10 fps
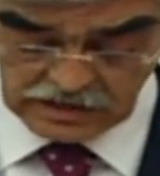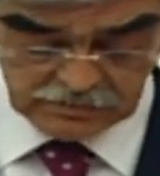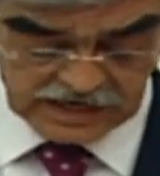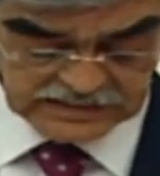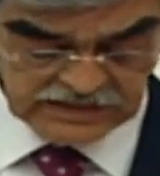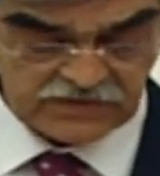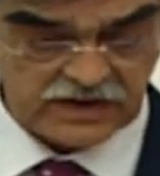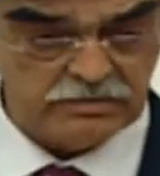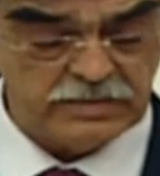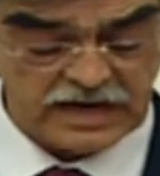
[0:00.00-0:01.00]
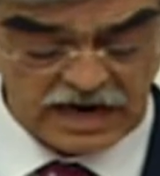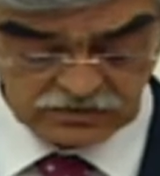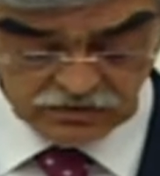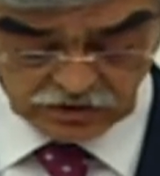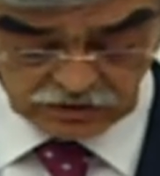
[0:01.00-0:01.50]
Bazı
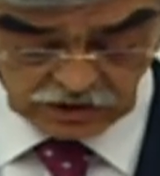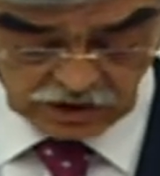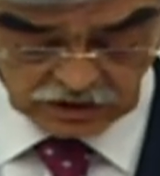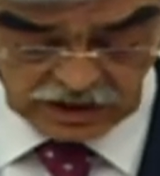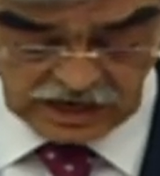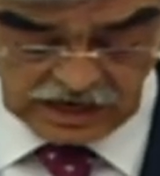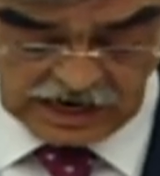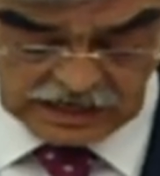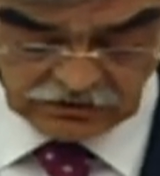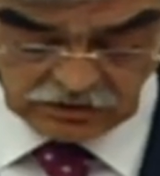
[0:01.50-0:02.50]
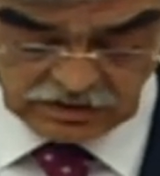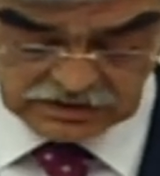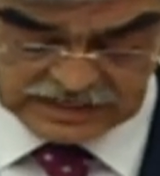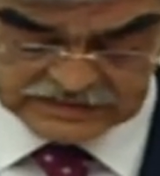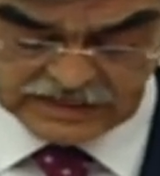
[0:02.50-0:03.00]
firmalar korunuyor, her
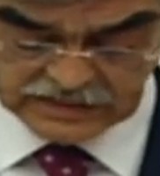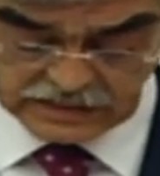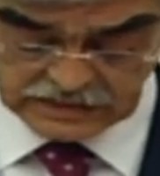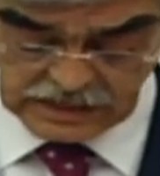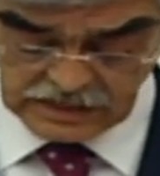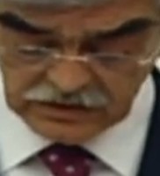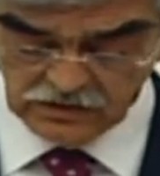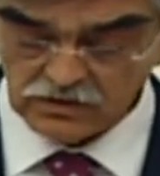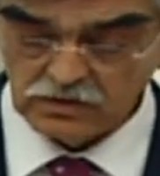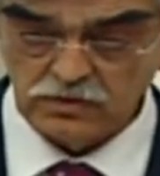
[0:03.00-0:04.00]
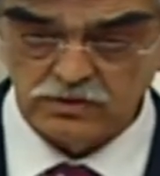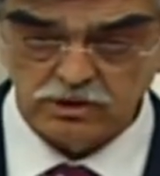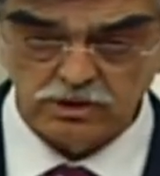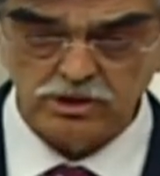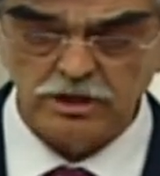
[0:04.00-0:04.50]
türlü desteklerden
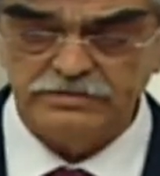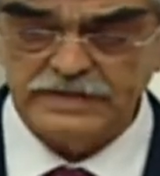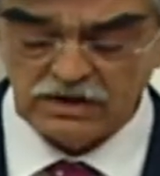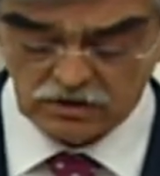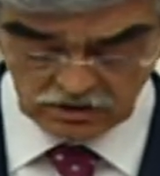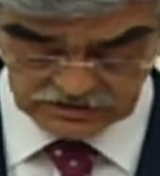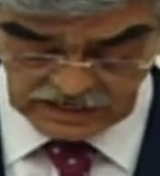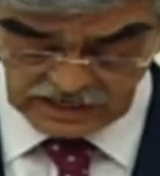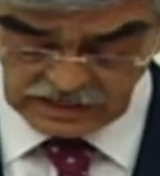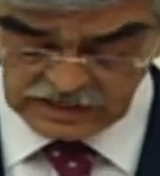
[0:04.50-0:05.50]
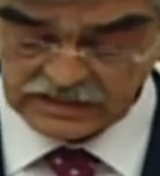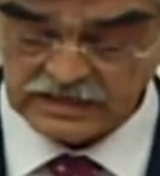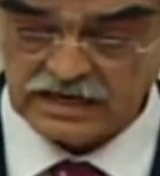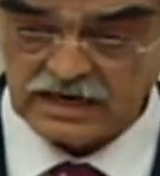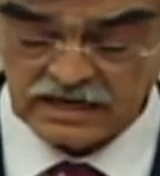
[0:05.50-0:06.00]
usulsüz bile olsa
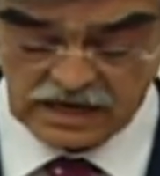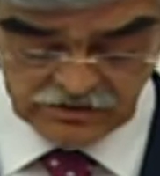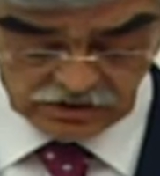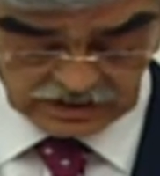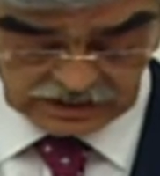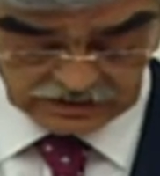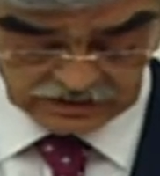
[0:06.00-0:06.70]
yararlanıyorlar.